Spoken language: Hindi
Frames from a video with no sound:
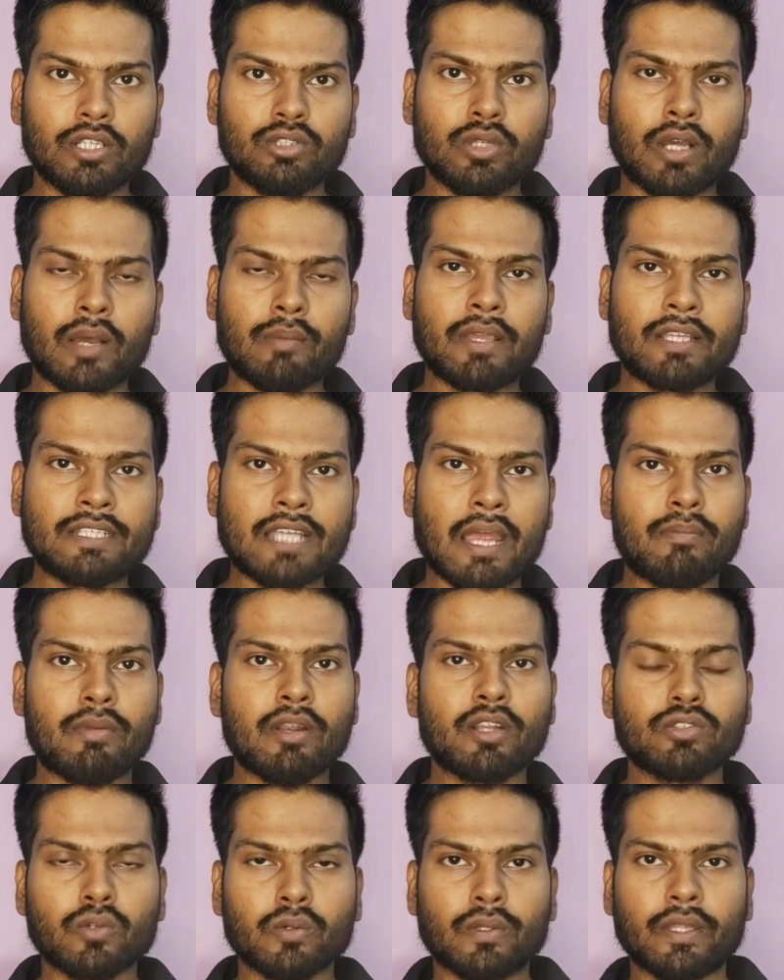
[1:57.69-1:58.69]
जो आपके
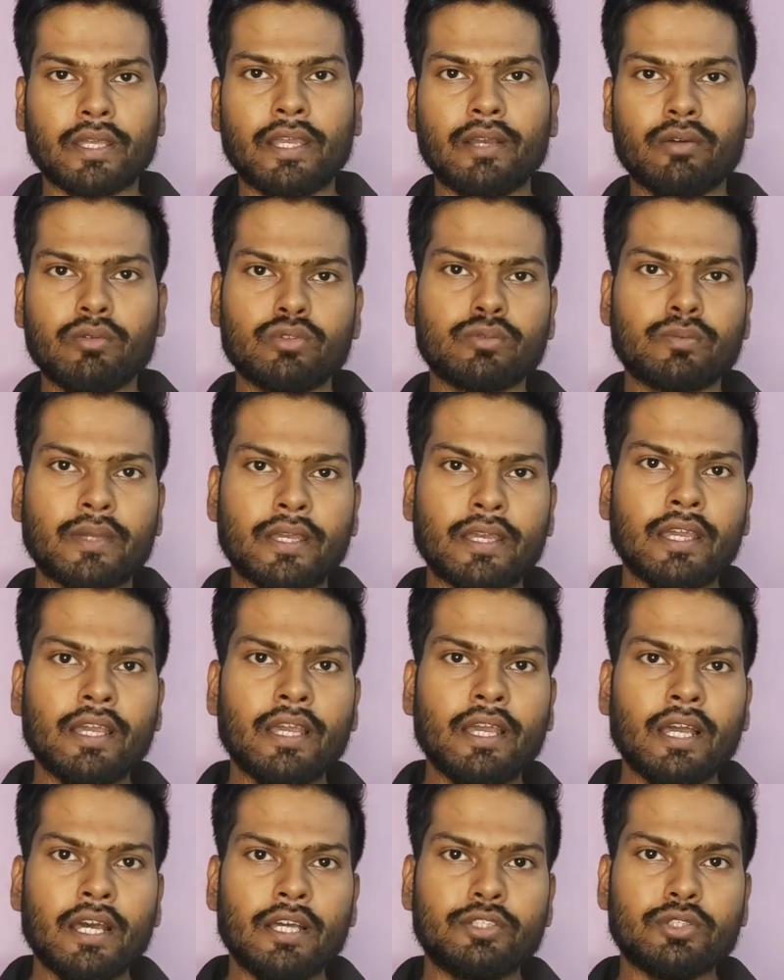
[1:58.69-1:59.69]
चैप्टर्स होते हैं उस पर
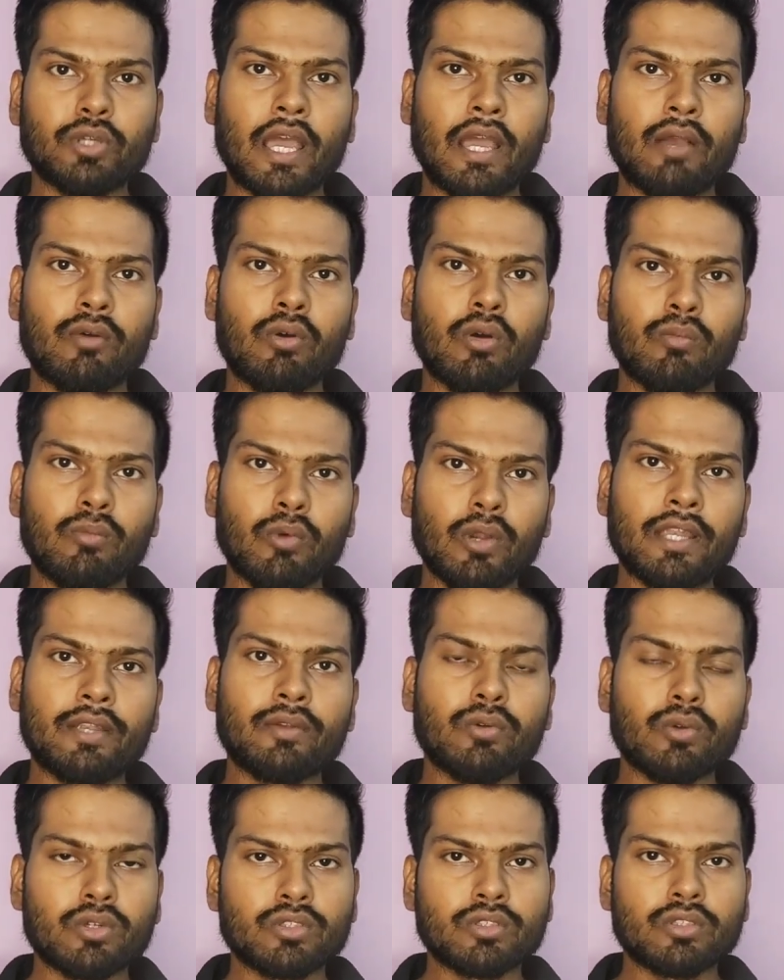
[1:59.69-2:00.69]
जो है वो बुलेट
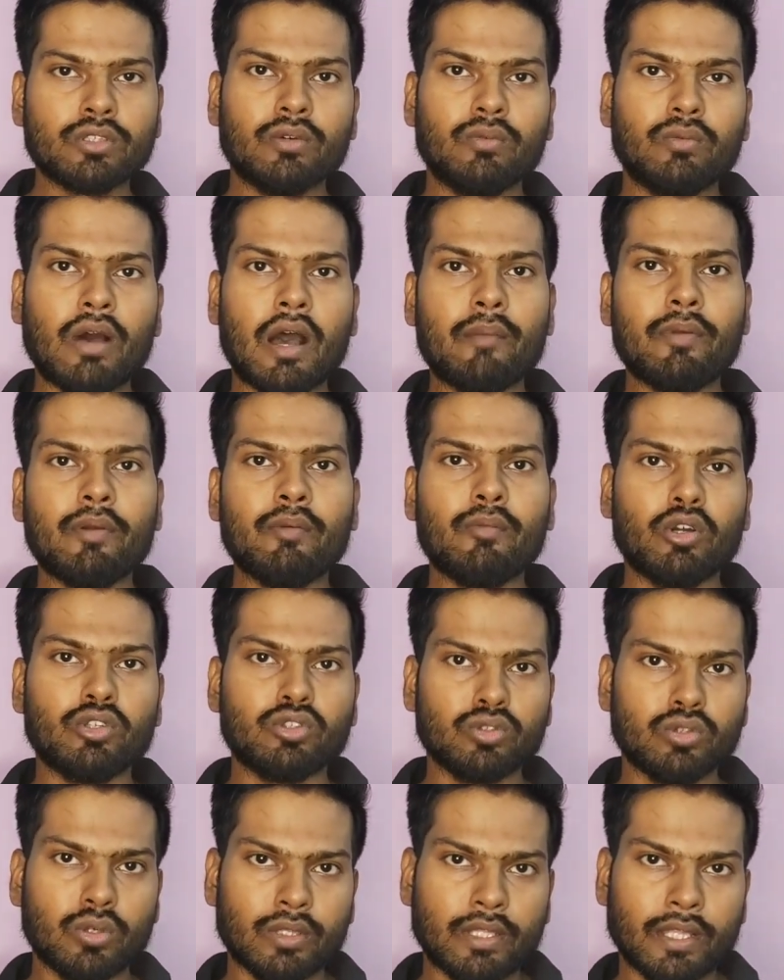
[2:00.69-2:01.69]
नोट्स वहाँ पे
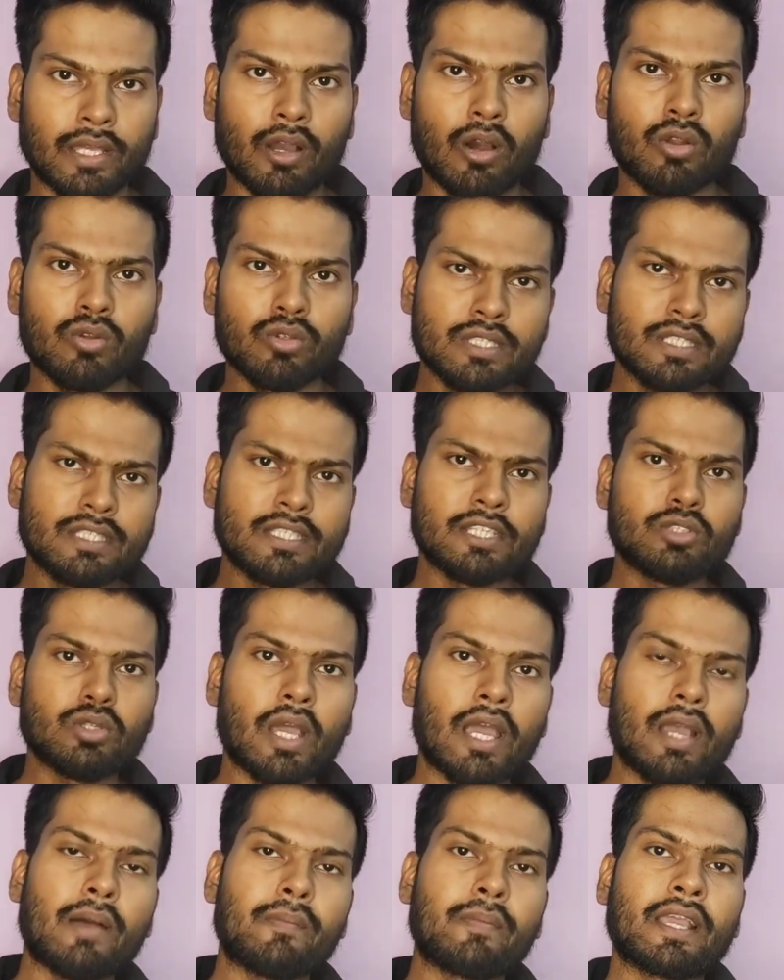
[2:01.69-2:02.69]
मौजूद होते हैं और उसी से जो
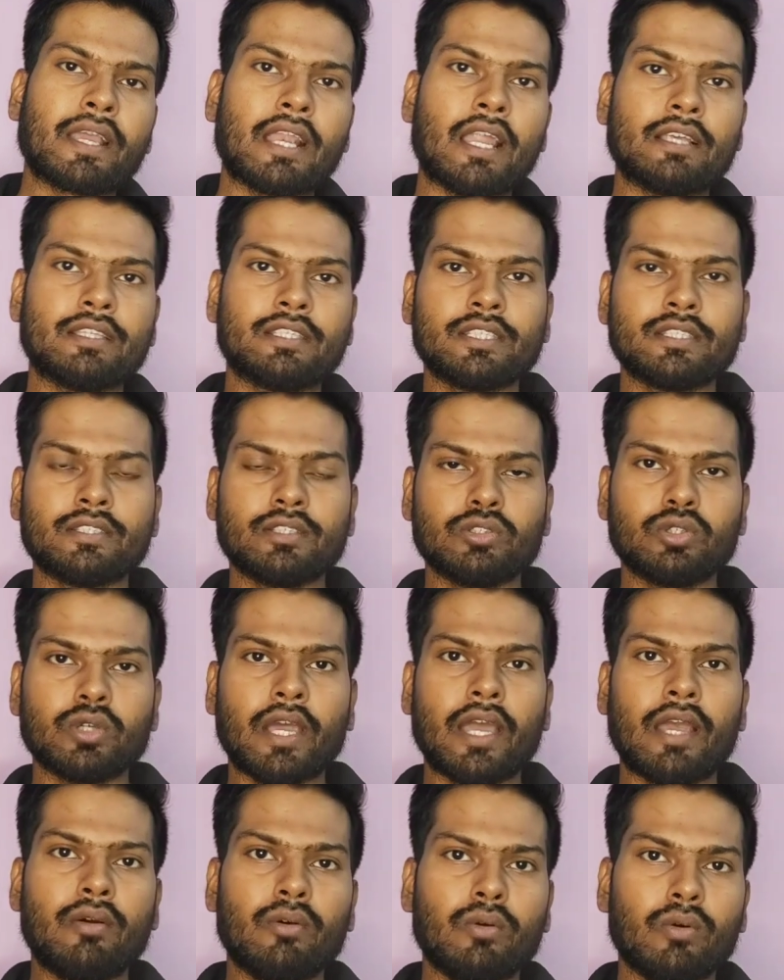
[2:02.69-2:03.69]
आपके क्लासेस जो
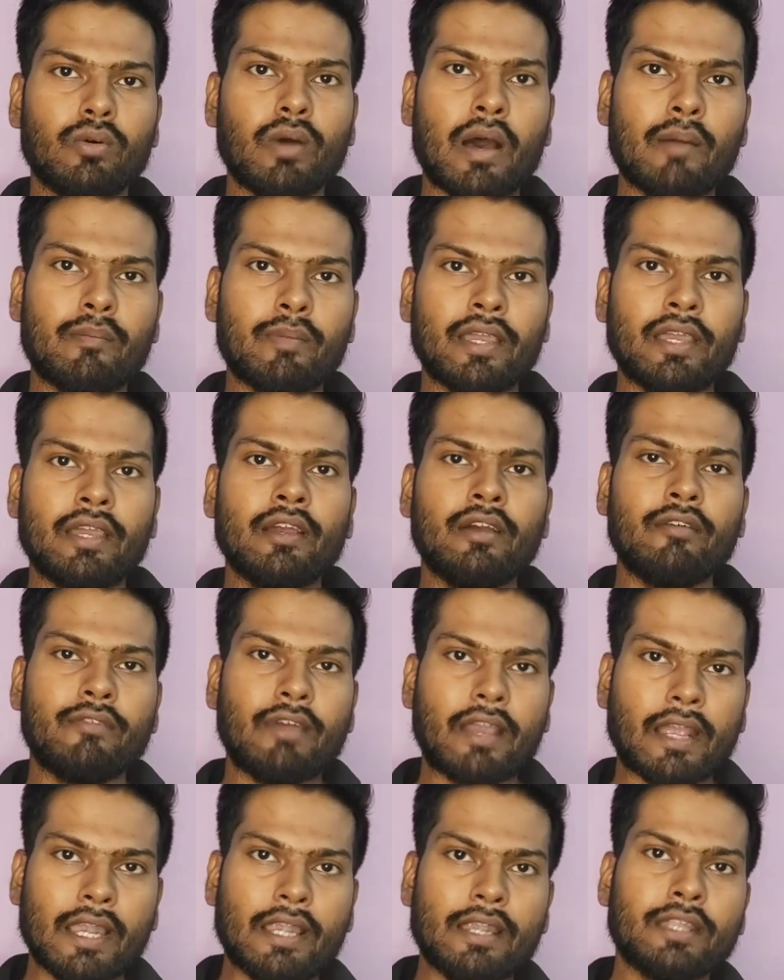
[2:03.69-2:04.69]
है वहाँ पे
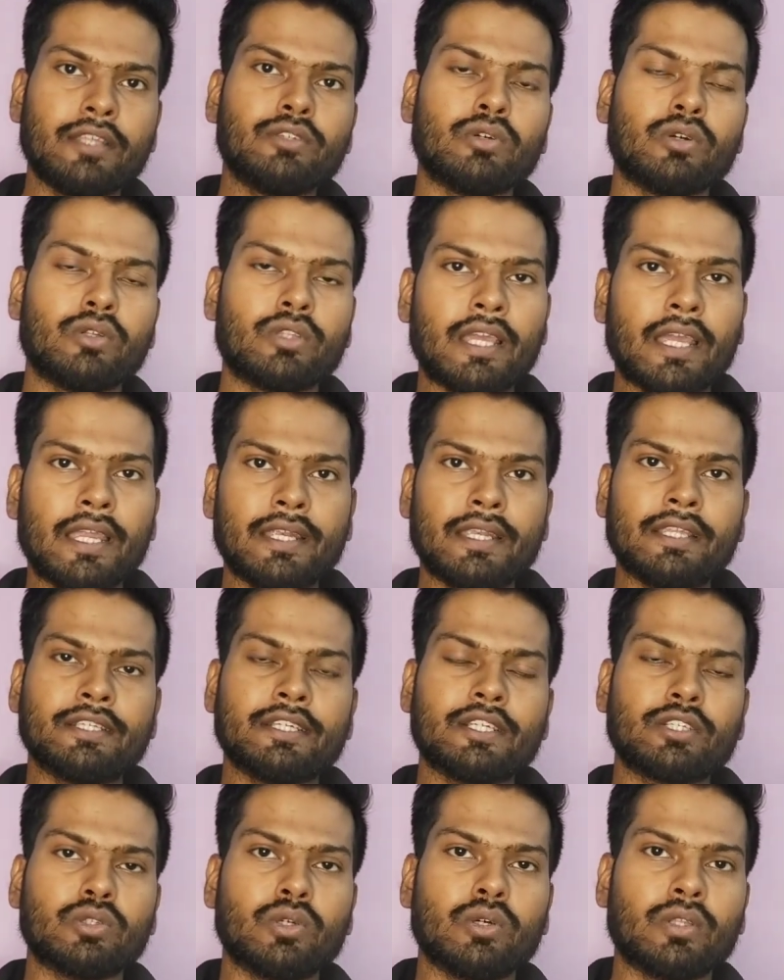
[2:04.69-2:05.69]
फैकल्टी जो होते हैं
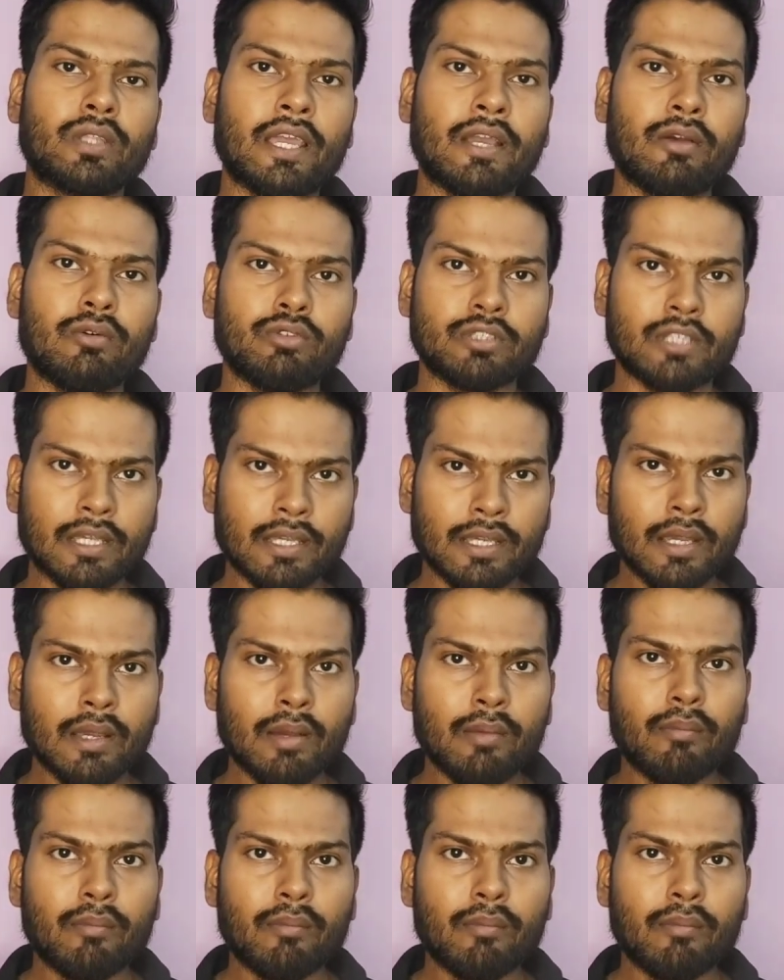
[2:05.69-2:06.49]
टीचर जो होते हैं उससे